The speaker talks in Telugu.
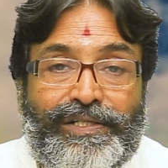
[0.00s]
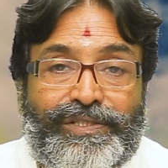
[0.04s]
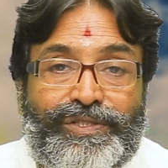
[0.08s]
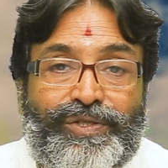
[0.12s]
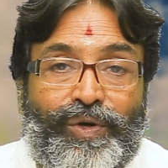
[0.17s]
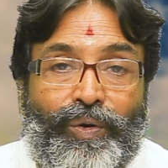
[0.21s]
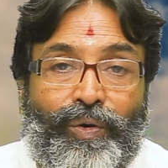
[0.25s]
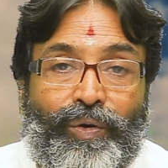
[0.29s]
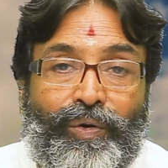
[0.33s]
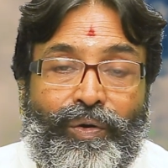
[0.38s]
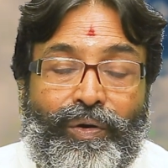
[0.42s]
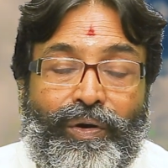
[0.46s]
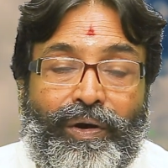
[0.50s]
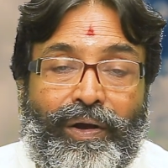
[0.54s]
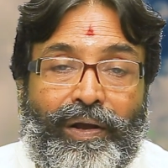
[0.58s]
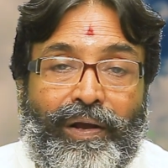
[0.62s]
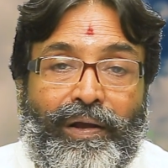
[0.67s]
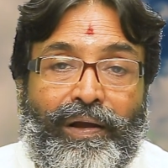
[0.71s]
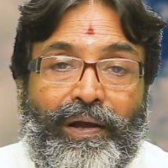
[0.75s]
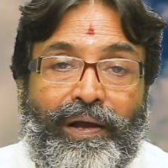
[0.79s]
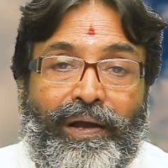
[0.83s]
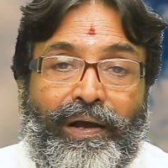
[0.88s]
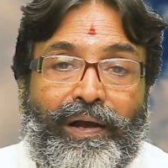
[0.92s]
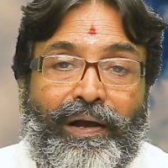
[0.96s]
సో
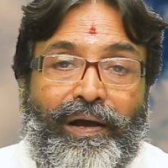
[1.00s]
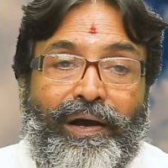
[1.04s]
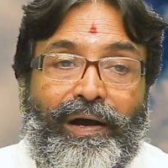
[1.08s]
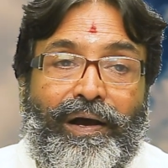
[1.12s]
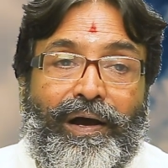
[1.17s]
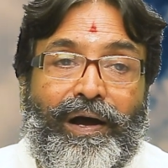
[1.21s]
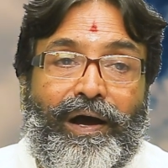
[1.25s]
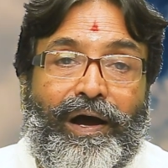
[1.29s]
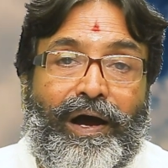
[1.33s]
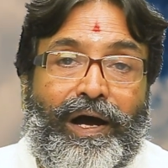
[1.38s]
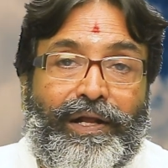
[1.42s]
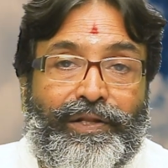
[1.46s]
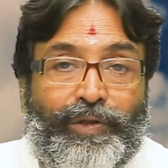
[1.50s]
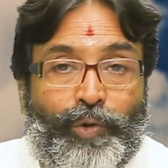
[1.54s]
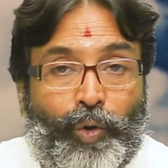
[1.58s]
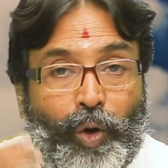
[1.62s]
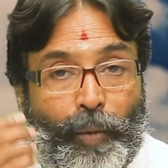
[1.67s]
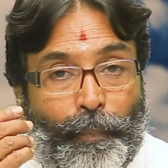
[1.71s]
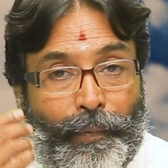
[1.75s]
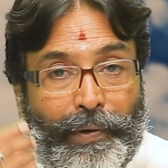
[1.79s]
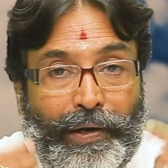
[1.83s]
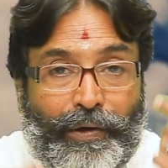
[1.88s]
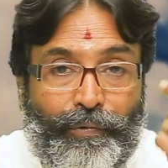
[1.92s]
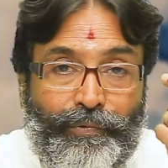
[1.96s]
అది
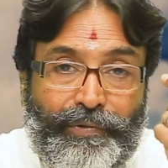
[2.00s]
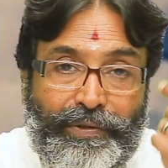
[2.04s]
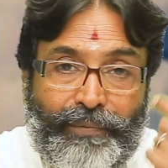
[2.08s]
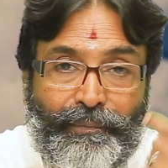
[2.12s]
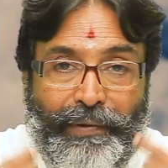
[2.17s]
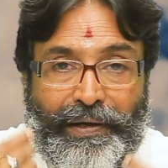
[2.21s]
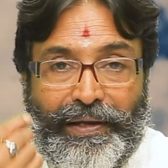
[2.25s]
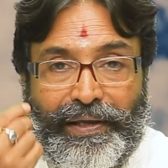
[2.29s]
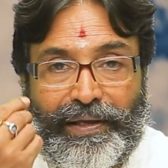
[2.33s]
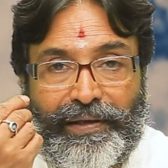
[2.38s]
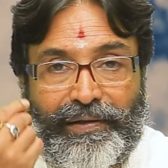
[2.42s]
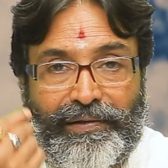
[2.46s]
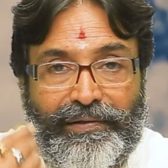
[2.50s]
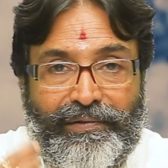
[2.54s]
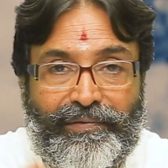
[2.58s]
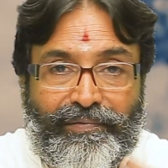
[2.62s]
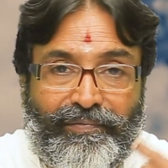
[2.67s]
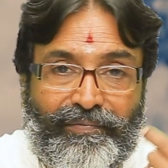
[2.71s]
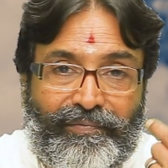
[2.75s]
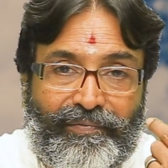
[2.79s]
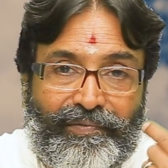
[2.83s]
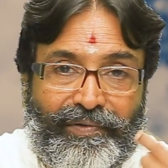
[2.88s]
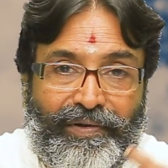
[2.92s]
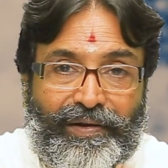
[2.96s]
లోపలే ఉంది మనకి
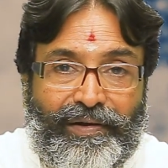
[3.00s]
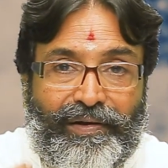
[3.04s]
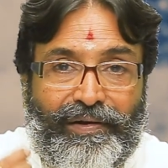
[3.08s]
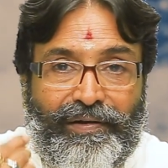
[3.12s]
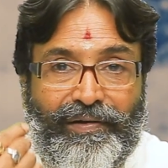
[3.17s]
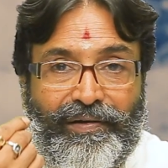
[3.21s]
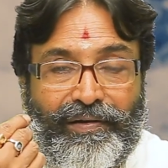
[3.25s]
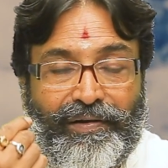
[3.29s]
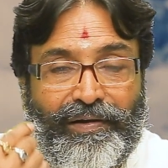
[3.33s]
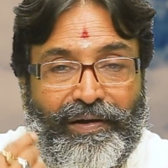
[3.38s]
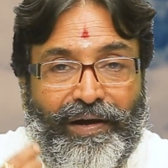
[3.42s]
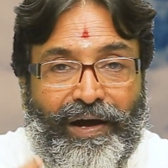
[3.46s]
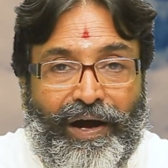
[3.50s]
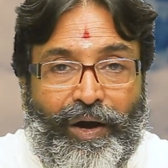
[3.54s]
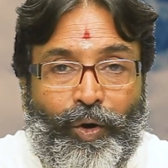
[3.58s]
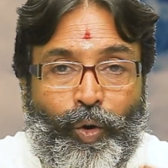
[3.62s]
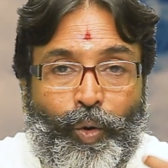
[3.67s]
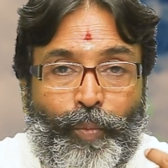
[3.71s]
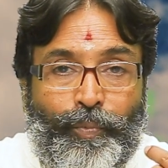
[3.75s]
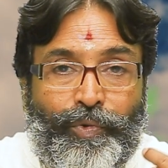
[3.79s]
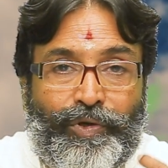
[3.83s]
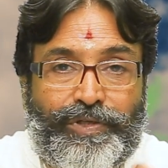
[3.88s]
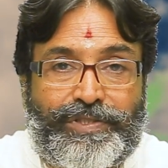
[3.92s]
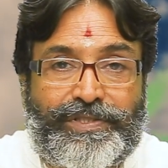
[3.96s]
ఆ
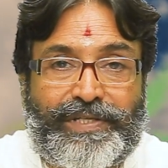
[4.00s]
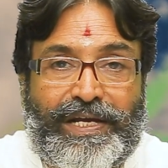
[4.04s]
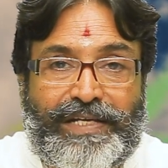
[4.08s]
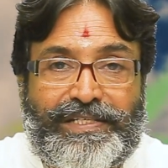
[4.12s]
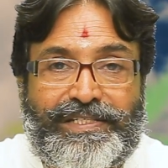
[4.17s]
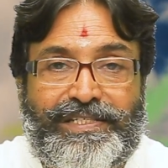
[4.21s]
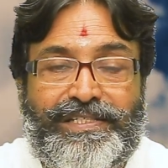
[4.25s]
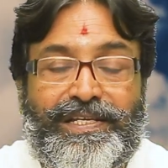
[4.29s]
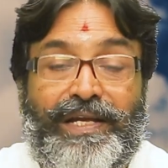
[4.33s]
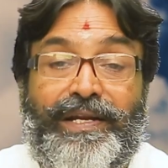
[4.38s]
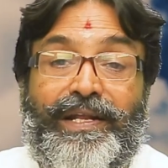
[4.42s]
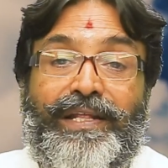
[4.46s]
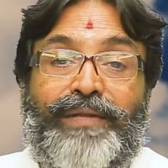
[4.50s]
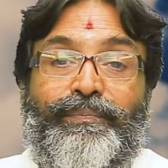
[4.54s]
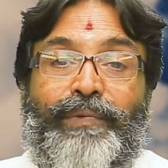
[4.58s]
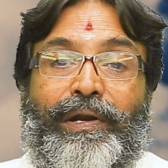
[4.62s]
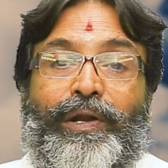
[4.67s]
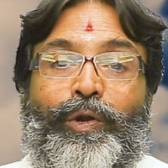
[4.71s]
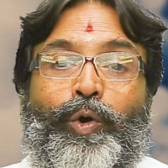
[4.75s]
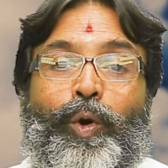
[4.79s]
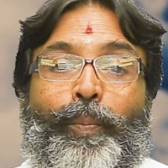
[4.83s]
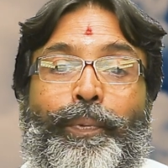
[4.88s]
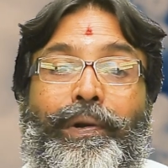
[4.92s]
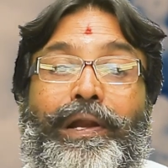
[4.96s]
హోమియోస్టాసిస్ అనేది
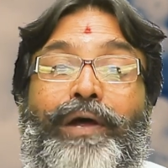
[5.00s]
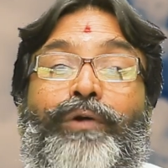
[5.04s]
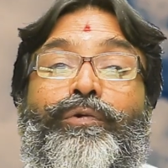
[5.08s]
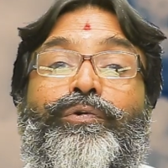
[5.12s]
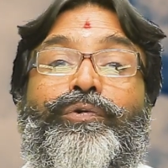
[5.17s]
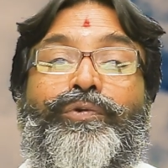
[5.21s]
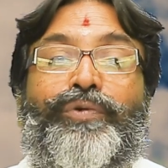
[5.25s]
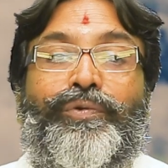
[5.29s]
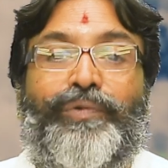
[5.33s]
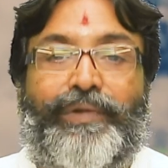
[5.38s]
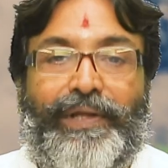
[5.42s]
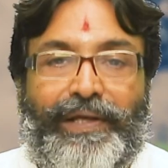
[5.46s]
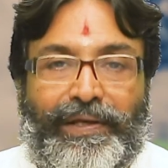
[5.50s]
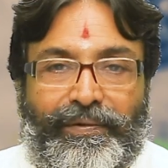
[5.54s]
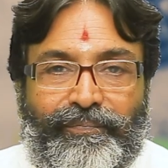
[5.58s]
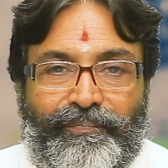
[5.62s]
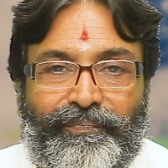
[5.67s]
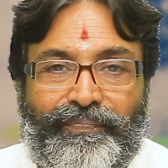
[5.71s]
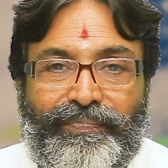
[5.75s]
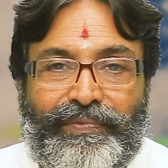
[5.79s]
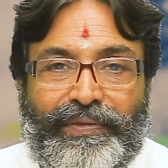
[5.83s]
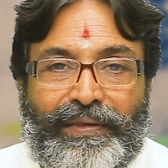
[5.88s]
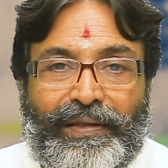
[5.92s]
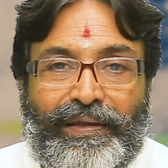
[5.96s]
మన లోపలే ఉంటుంది
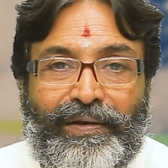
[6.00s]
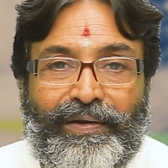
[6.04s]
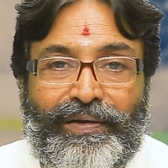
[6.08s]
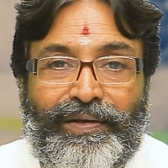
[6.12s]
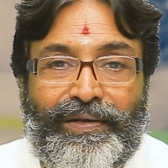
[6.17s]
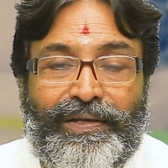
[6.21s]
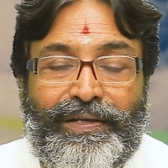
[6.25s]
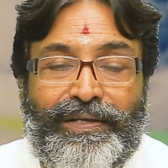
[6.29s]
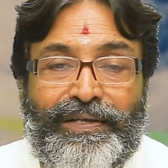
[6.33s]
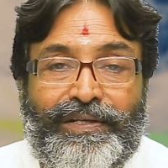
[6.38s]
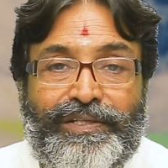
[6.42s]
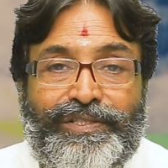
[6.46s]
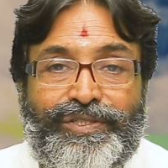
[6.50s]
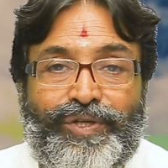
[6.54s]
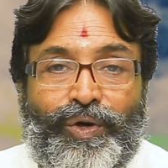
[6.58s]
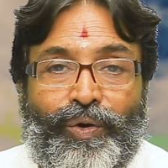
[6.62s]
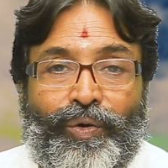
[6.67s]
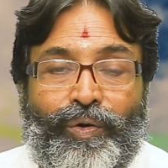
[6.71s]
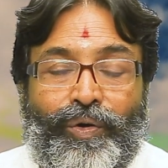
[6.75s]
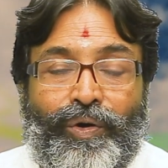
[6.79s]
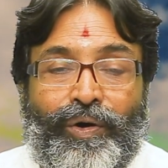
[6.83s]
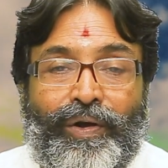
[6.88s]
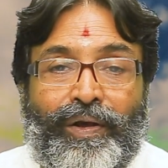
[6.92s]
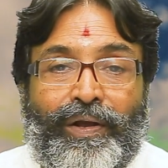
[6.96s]
సో
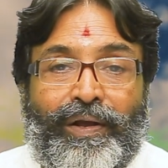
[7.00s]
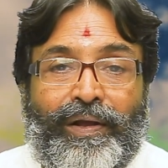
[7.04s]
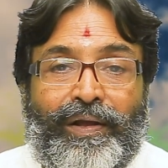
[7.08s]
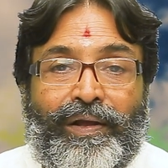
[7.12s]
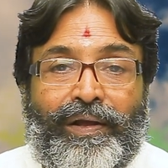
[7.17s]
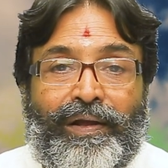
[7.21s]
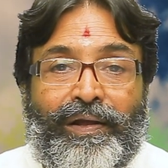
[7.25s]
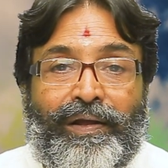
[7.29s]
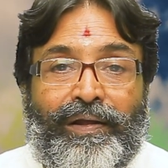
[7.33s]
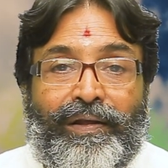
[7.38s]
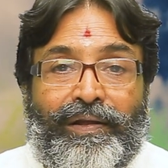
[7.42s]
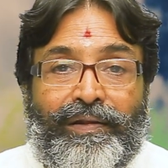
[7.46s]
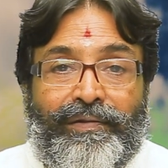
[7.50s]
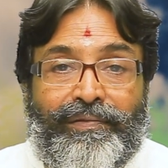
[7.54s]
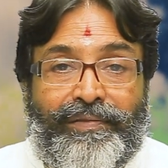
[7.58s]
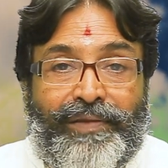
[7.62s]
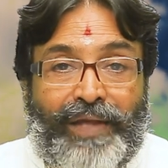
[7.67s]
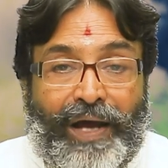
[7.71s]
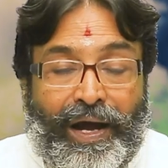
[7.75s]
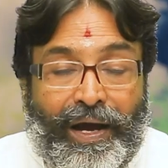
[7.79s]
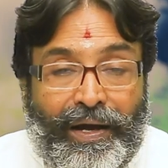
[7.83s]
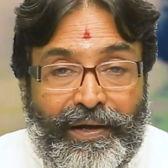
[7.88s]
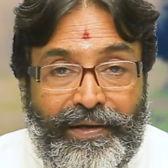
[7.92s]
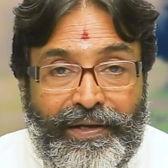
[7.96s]

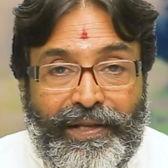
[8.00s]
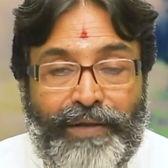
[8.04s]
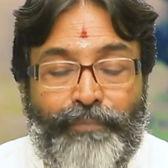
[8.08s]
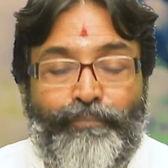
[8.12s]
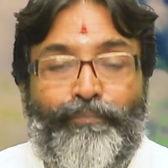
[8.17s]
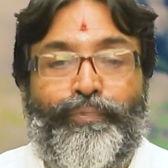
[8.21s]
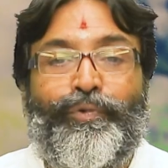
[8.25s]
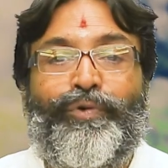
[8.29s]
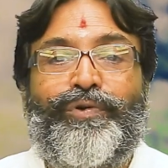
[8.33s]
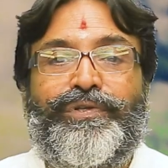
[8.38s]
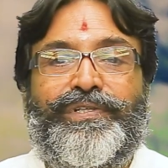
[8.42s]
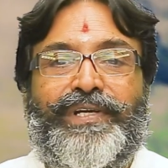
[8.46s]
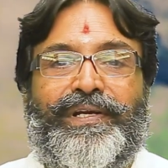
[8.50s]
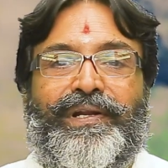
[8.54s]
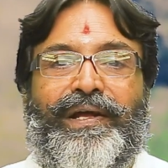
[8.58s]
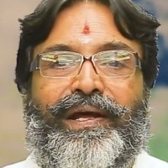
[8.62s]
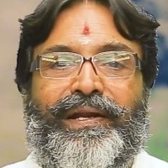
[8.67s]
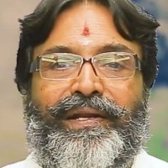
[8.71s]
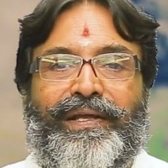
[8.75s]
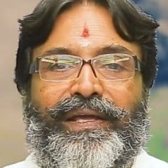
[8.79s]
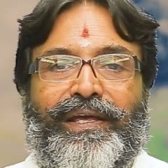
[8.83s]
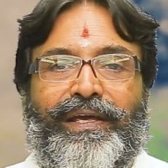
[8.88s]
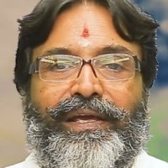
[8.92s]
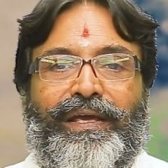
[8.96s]
దాన్ని ఇంప్రూవ్
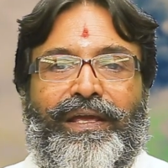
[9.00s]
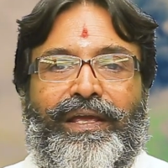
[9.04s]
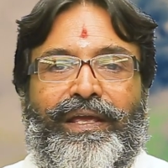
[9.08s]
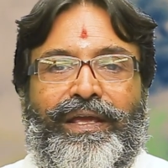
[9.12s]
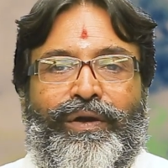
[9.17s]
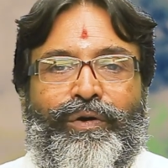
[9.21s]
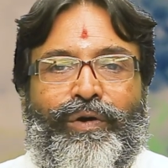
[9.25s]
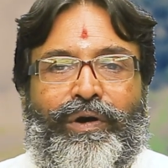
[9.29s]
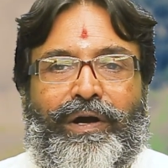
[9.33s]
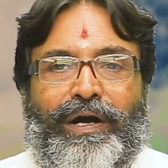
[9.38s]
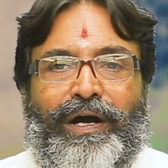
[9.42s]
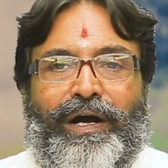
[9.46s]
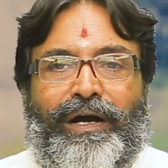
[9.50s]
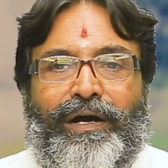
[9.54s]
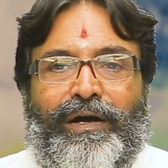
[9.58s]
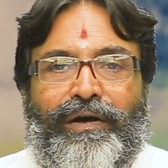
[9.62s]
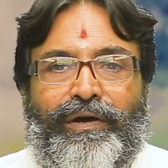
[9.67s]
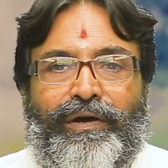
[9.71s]
చేయడానికి ఈ యొక్క